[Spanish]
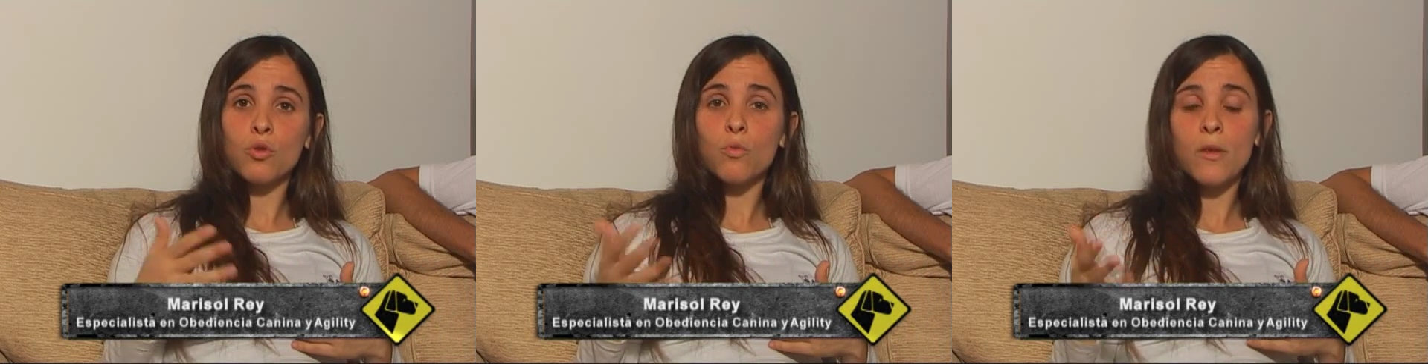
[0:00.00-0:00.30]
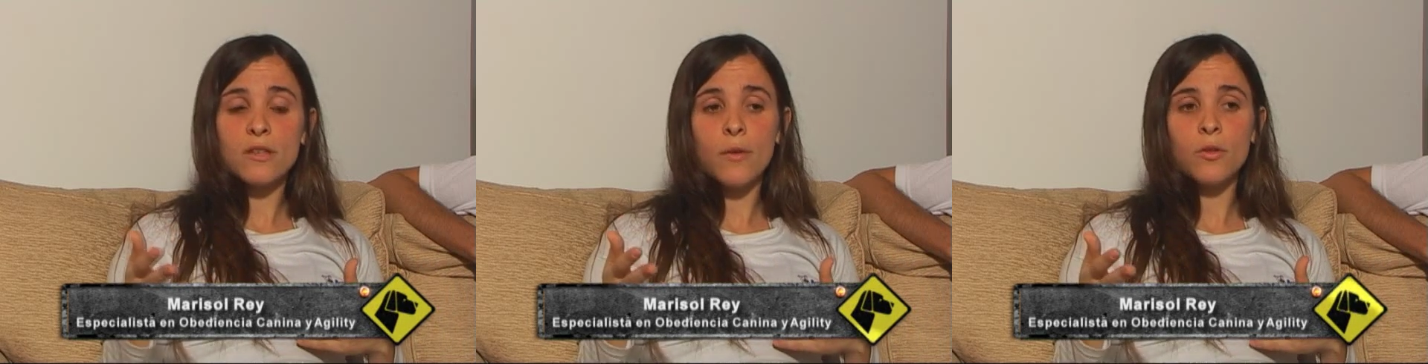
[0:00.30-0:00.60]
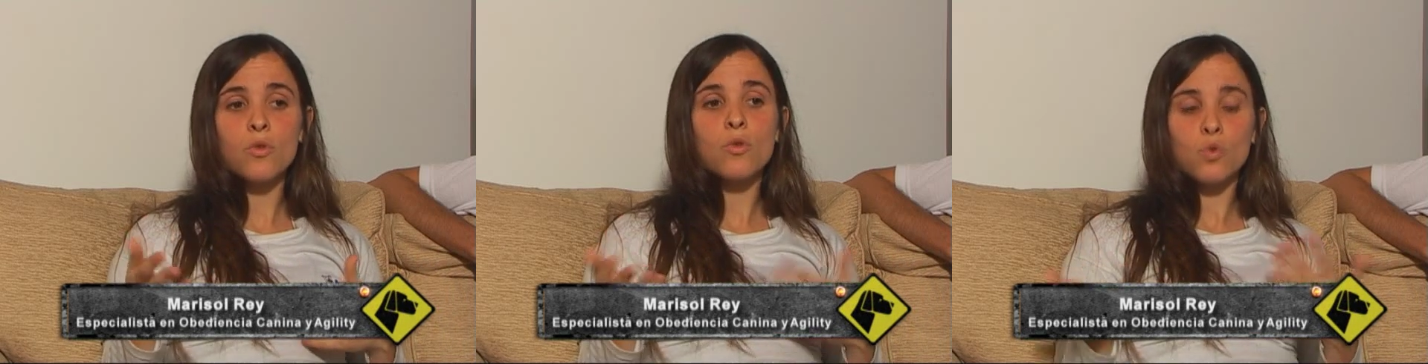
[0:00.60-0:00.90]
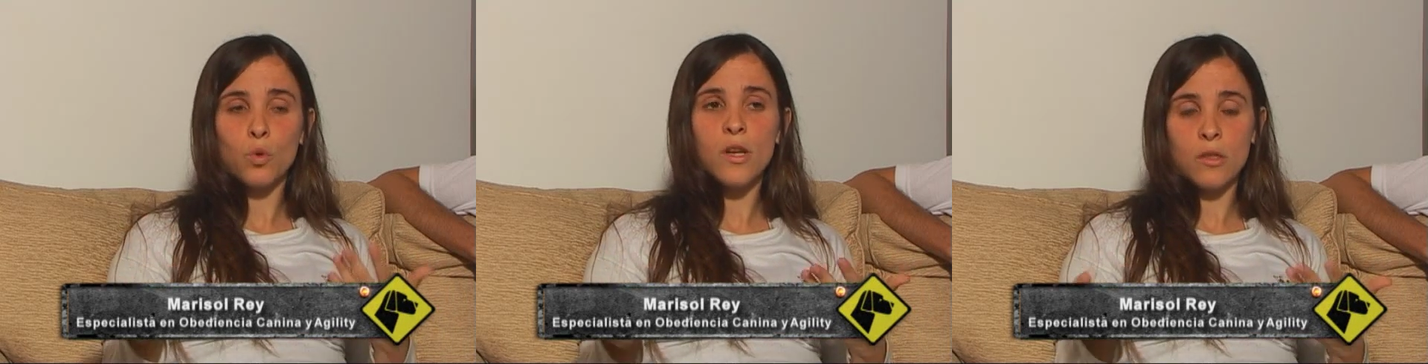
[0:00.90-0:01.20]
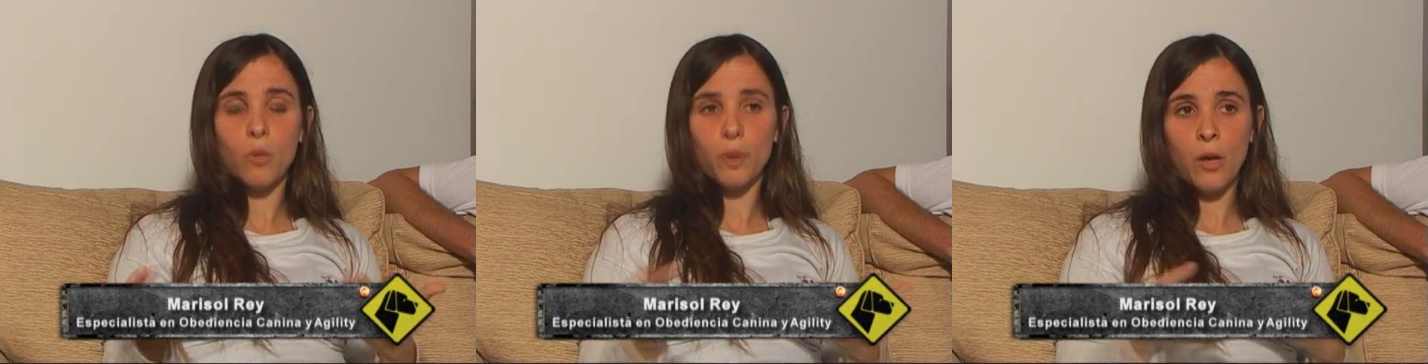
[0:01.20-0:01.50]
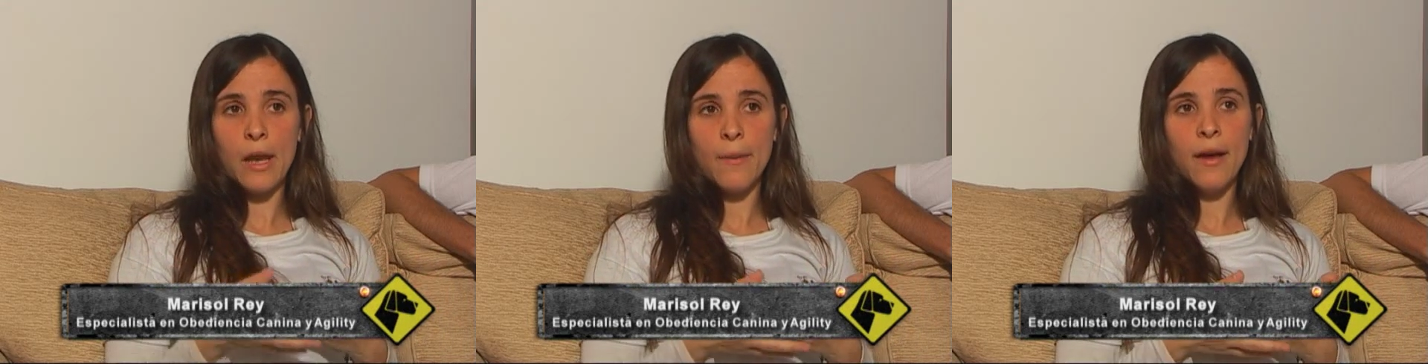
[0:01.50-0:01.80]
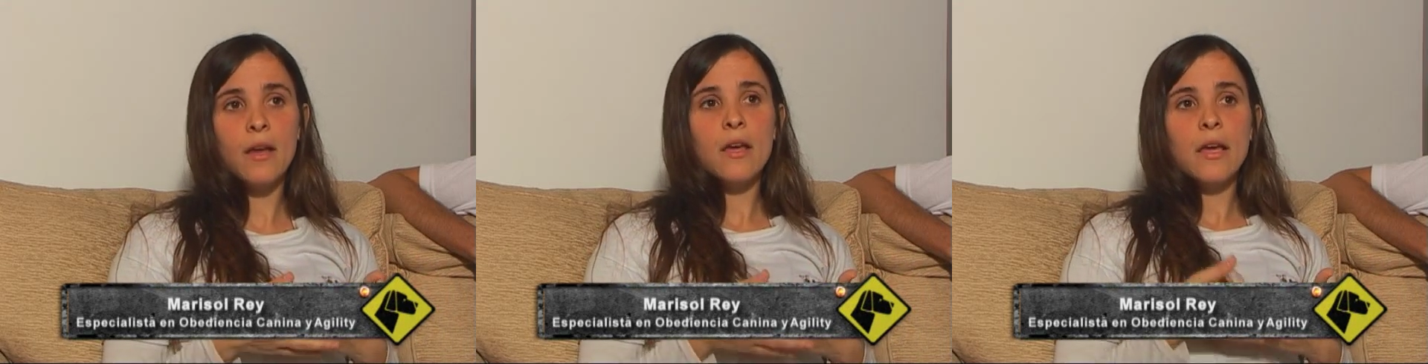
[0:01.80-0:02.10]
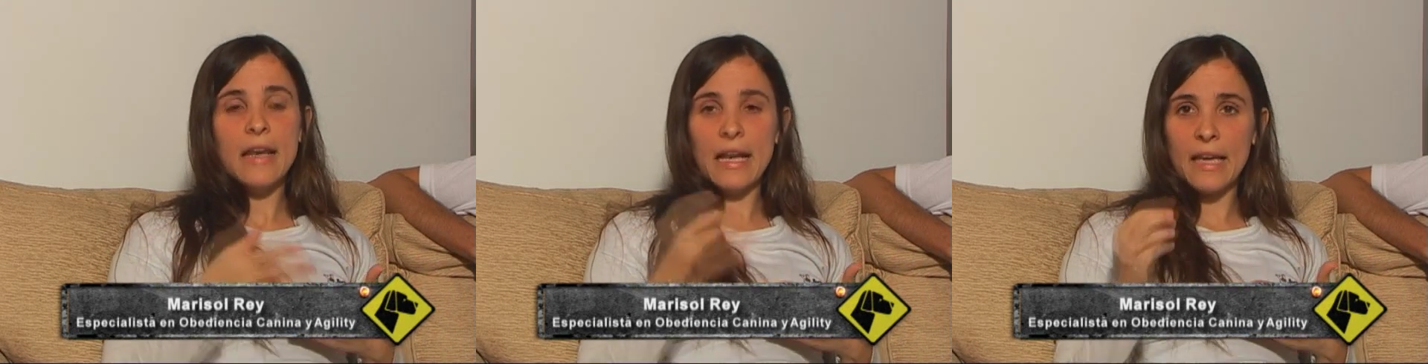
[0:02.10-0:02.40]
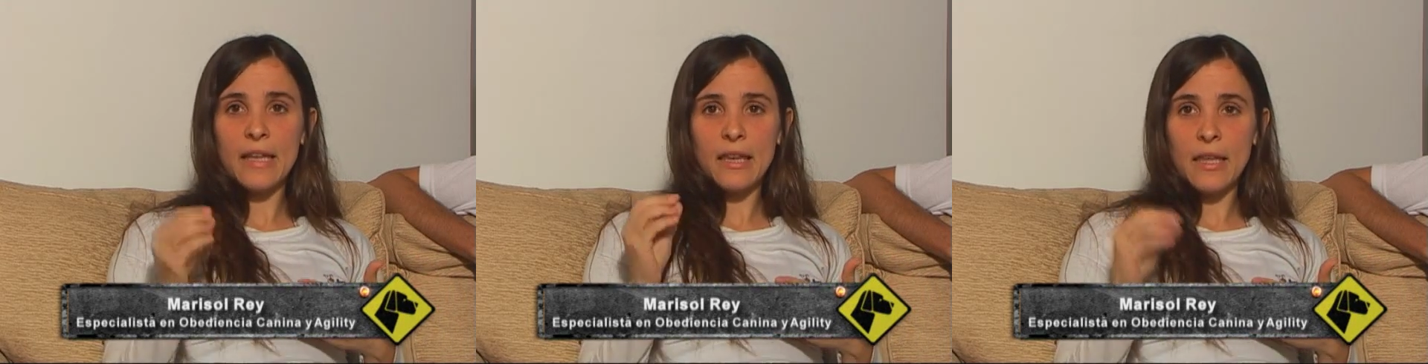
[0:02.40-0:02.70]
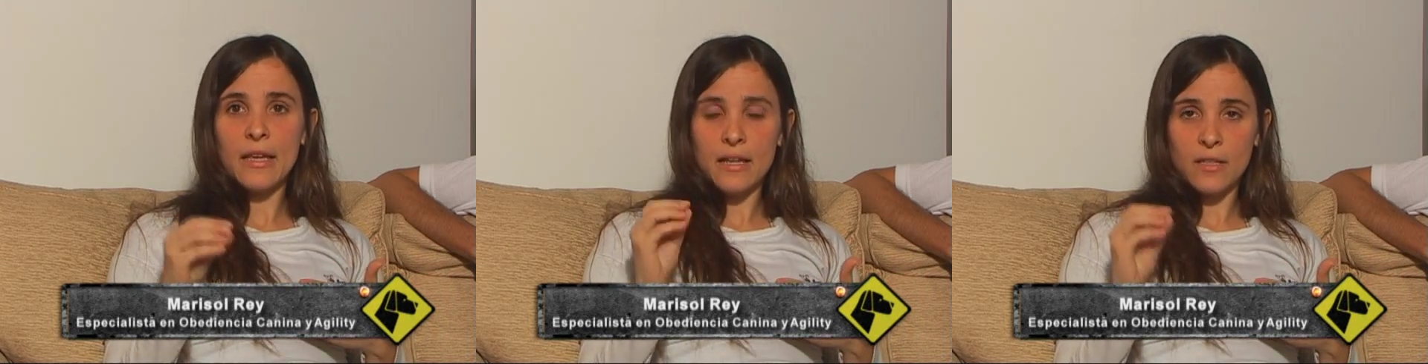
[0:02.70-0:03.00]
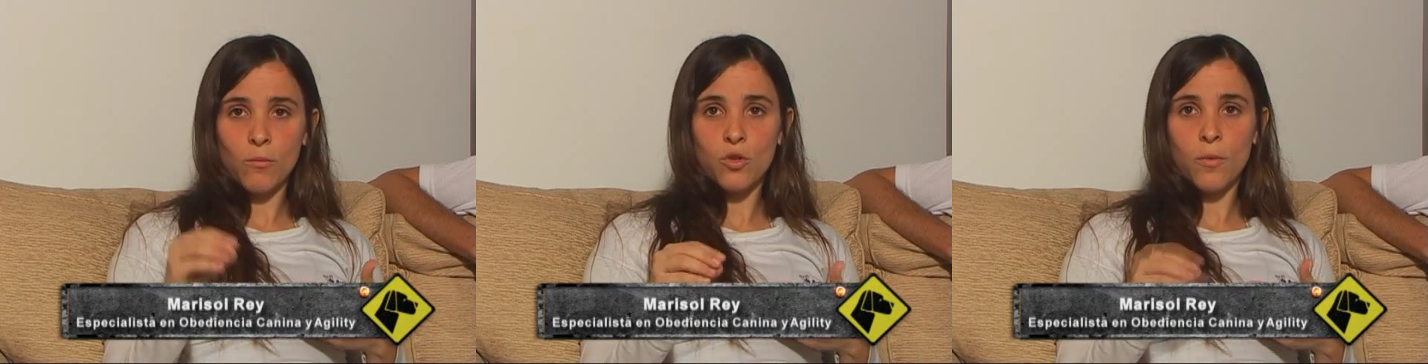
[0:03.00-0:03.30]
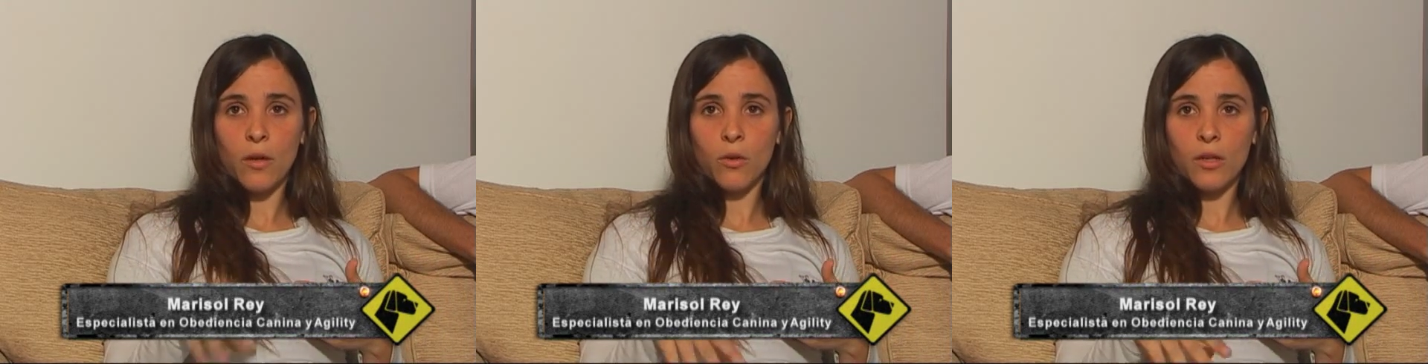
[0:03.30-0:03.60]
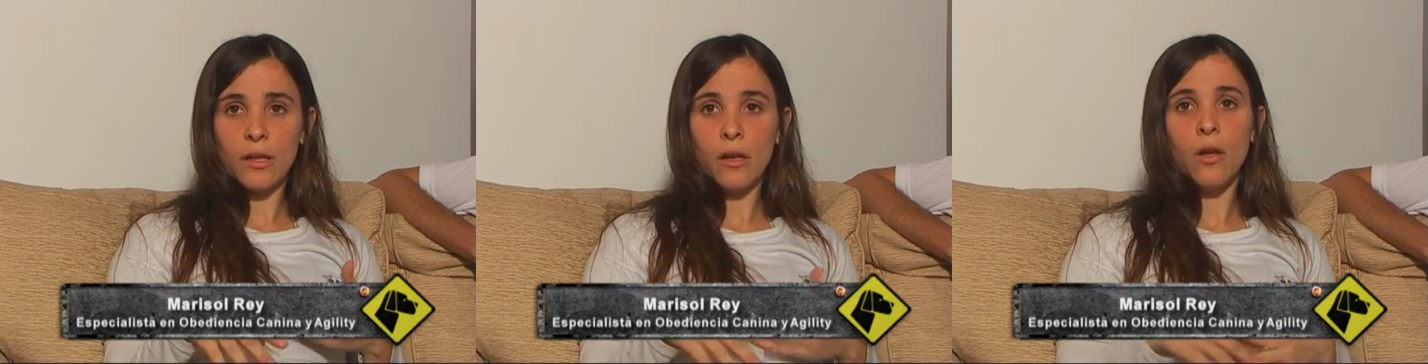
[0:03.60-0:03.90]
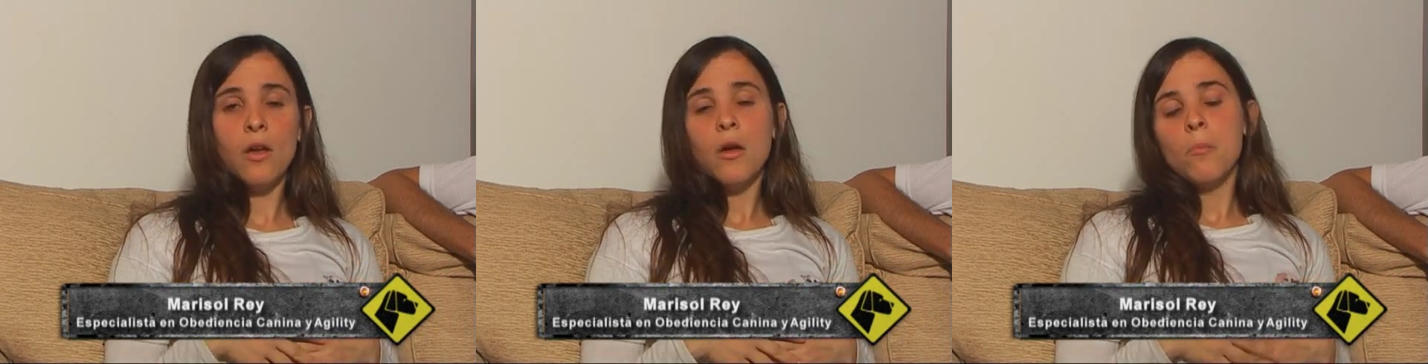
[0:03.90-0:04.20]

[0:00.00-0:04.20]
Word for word: dentro de sus malos hábitos, suele ser un problema en el que hay que dedicarse mucho para corregirlo.